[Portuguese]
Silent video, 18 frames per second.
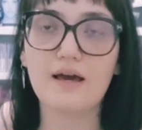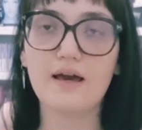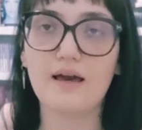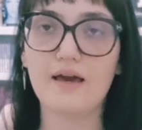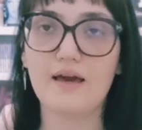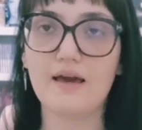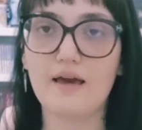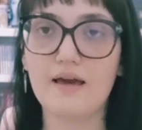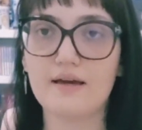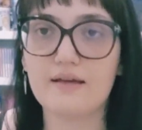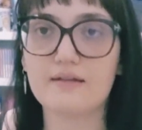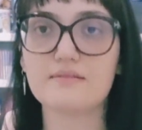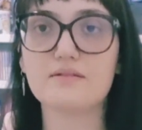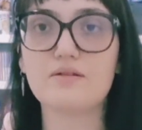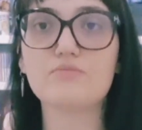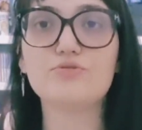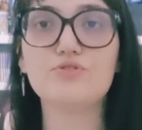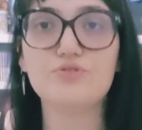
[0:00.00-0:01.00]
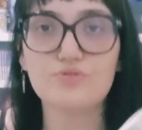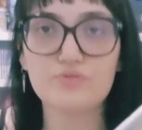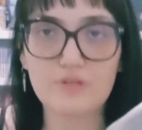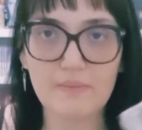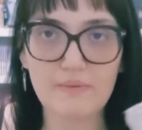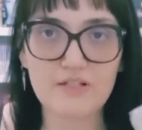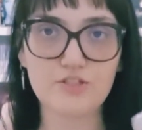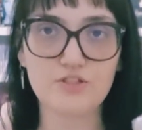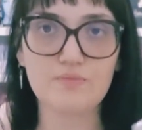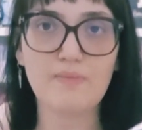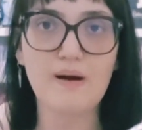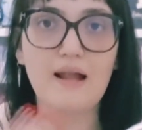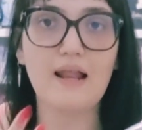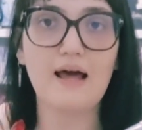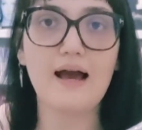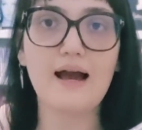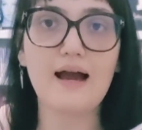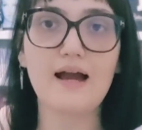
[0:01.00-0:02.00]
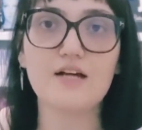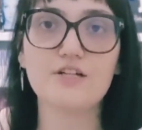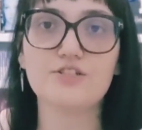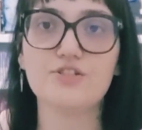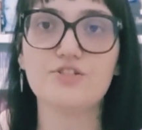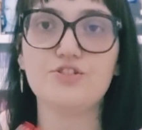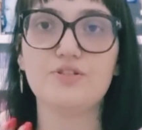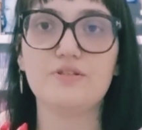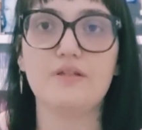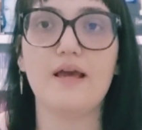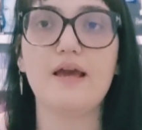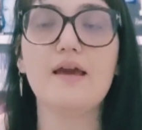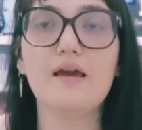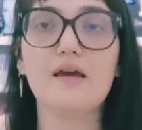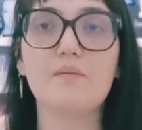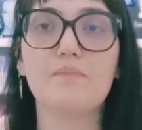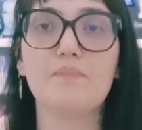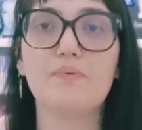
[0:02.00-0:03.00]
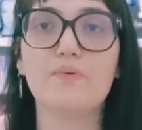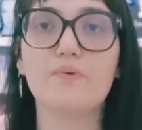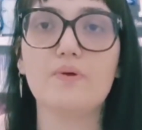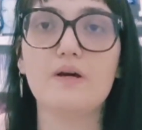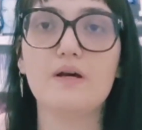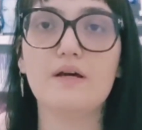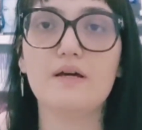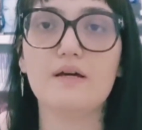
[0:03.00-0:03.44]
é, questão de justamente de embalagem, de tempo.